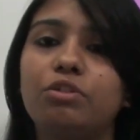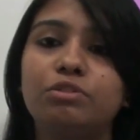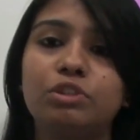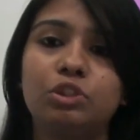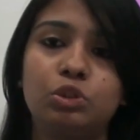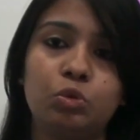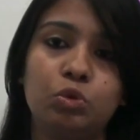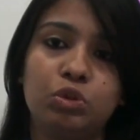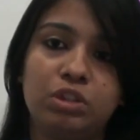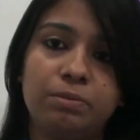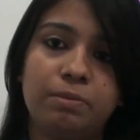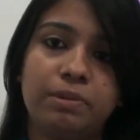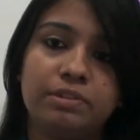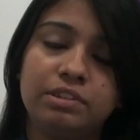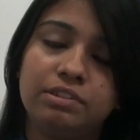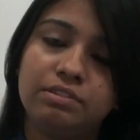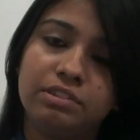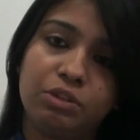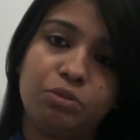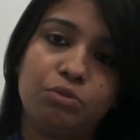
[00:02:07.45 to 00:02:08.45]
করে চলতে
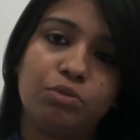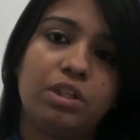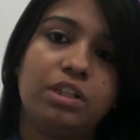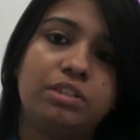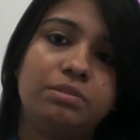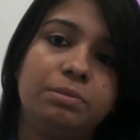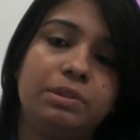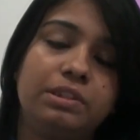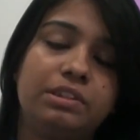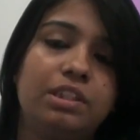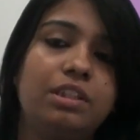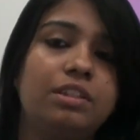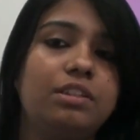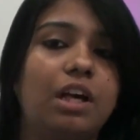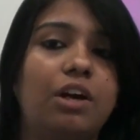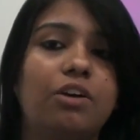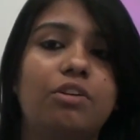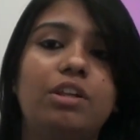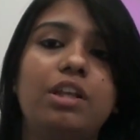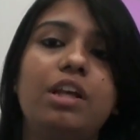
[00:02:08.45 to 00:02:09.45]
পারেন রেগুলার বেসে
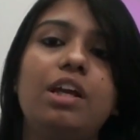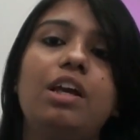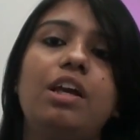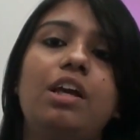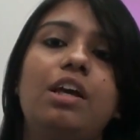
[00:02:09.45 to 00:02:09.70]
তাহলে